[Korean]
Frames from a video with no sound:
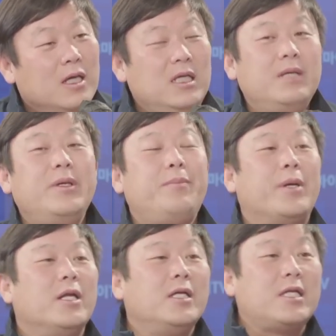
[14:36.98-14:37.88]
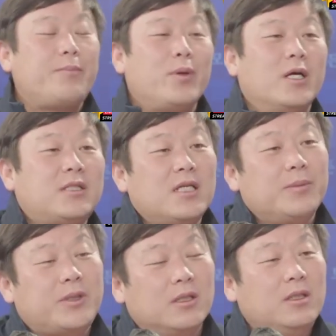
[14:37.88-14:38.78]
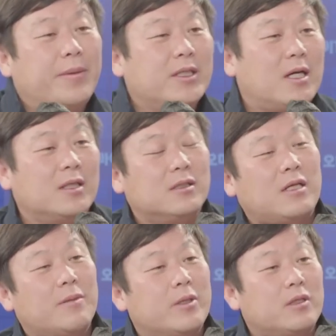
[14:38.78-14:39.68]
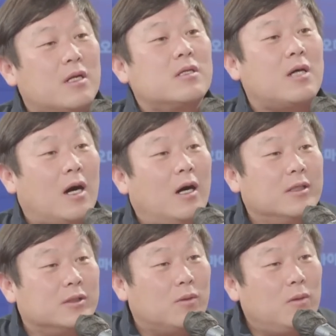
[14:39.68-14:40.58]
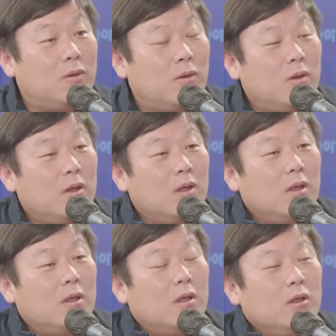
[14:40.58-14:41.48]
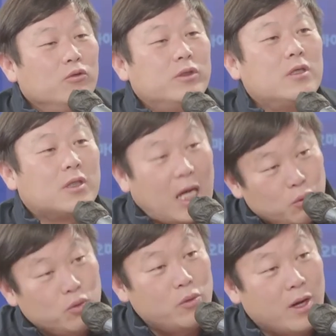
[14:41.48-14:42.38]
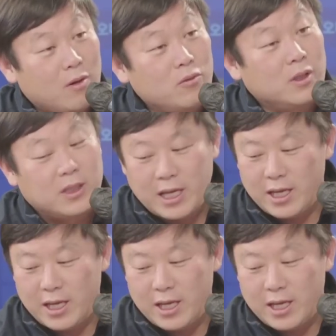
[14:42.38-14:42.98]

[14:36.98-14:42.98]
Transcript: 이미 변희재 대표나 최대집 전 의협 회장 같은 사람들은 떨어 나가가지고 네. 윤석열 타도 운동을 하고 있는데